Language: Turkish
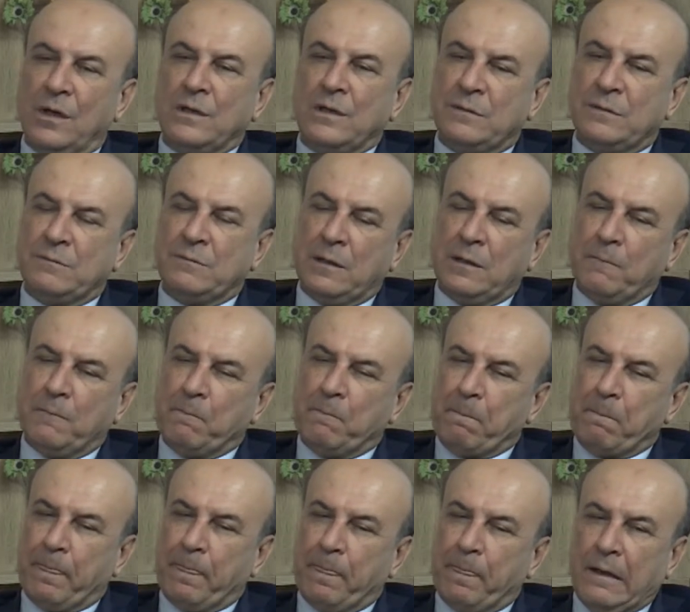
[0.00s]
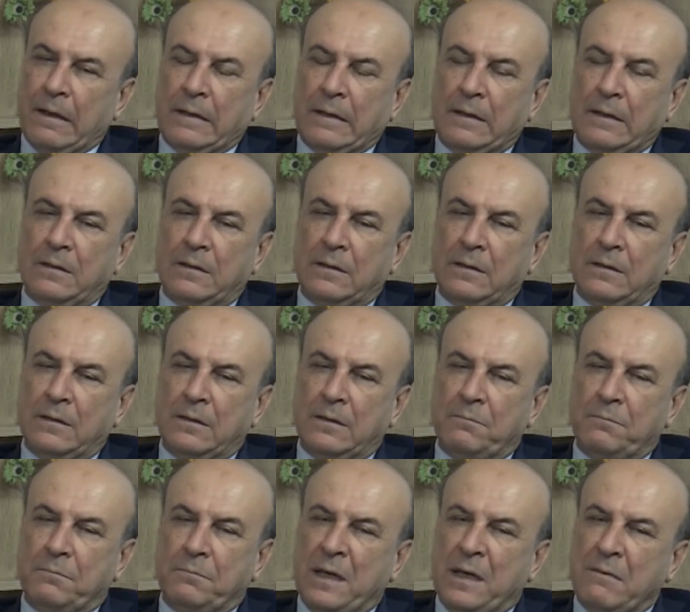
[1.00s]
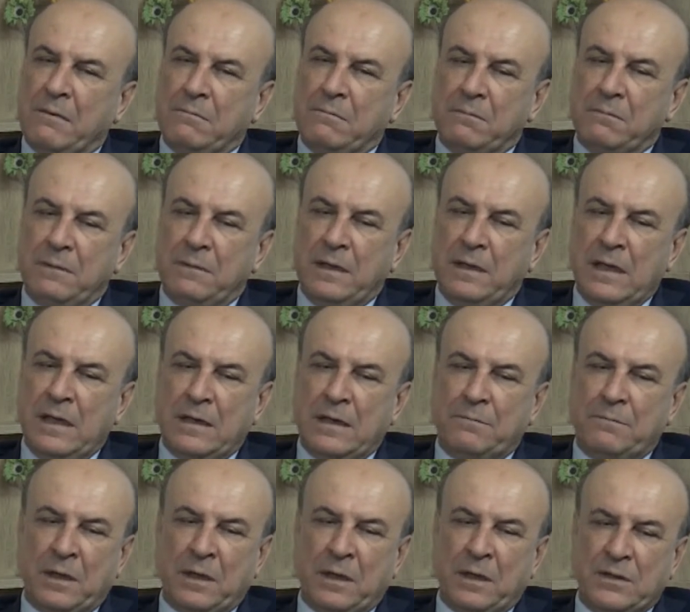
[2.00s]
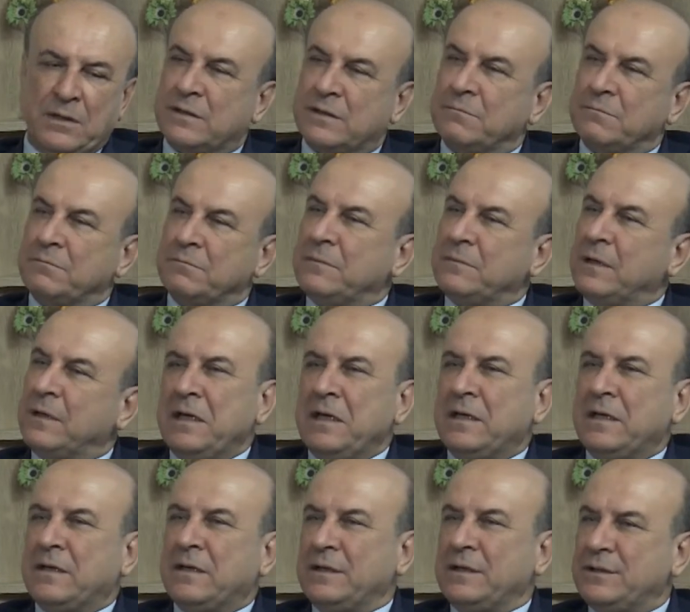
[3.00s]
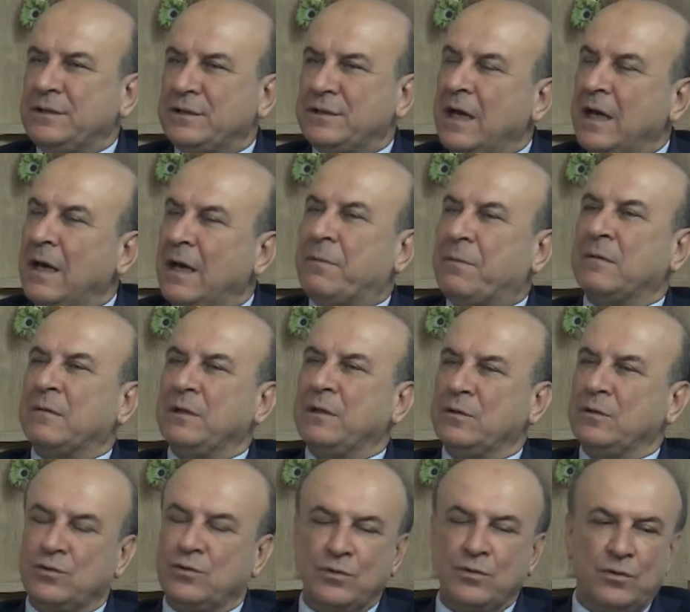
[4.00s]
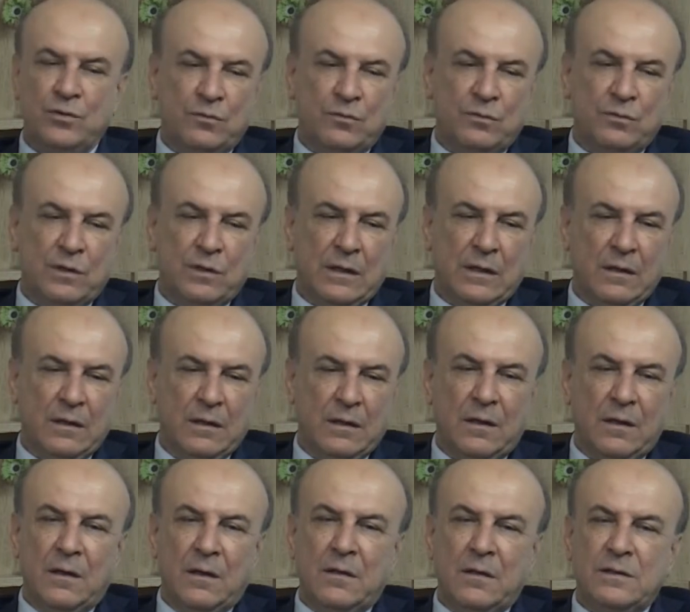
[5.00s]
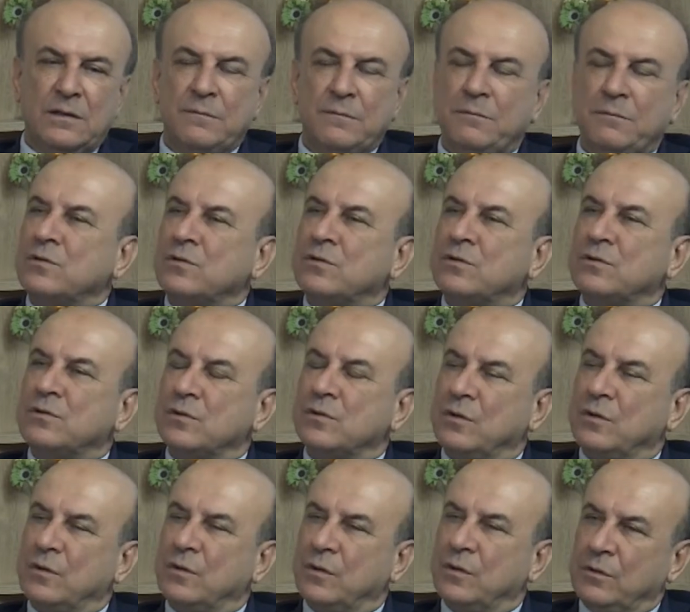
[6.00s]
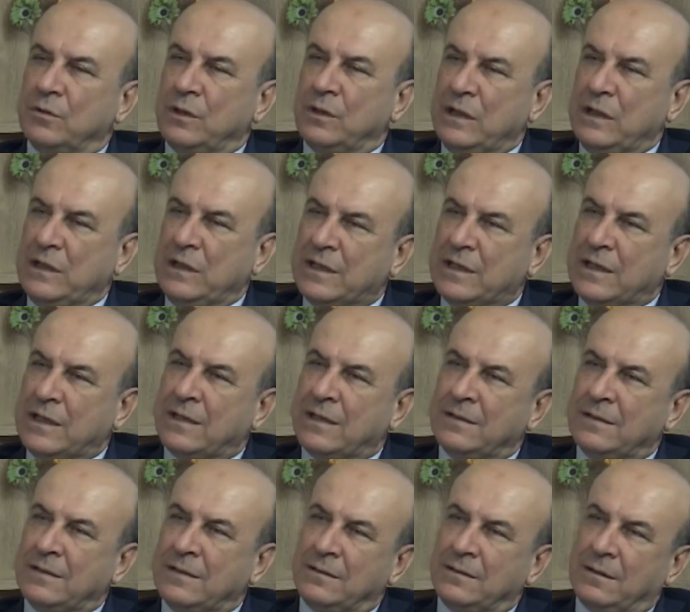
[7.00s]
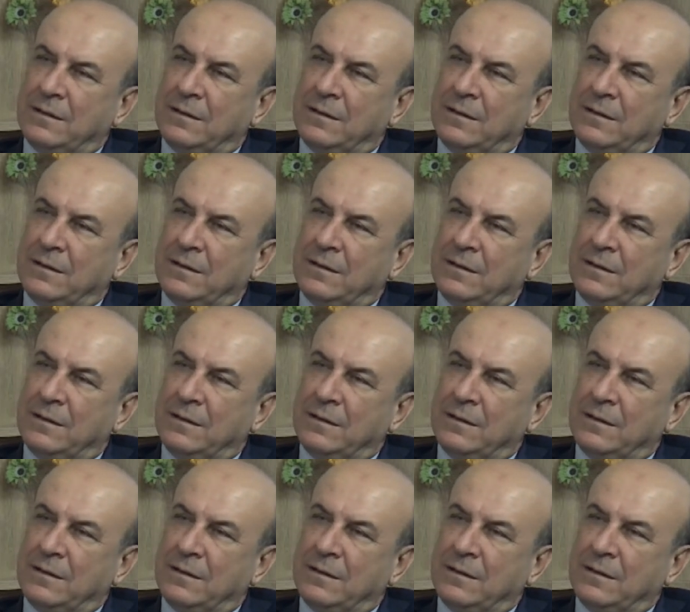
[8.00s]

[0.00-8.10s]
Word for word: Şimdi ee, benim ilk bakış açım hani ilk iş ne yaparım diye düşündüğümde şimdi biliyorsunuz e, ilçelerin